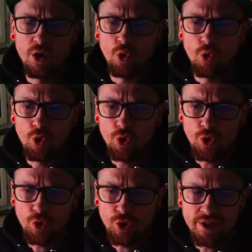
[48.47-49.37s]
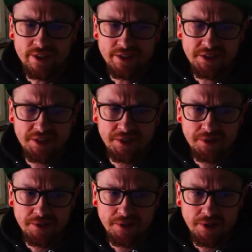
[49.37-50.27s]
und
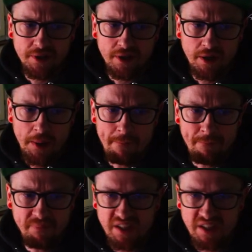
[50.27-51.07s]
ähm,